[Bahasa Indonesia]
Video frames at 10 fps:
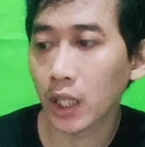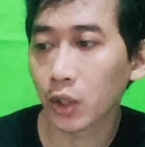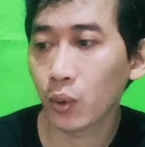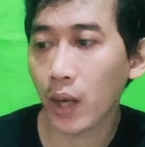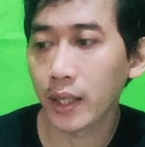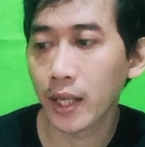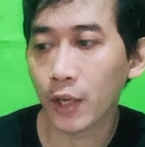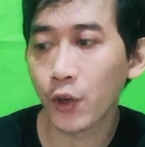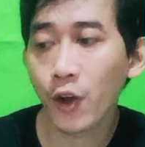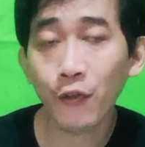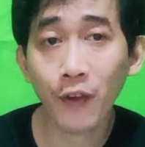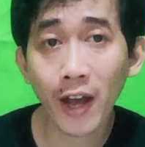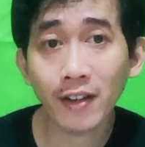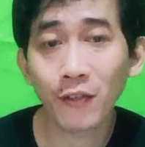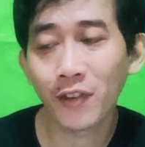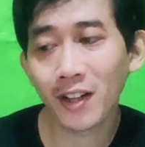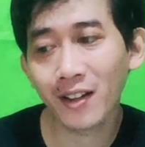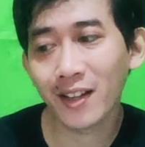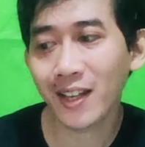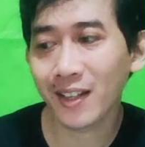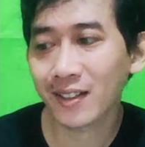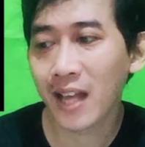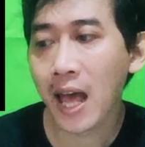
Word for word: itu ada yang Don't Fight the Feeling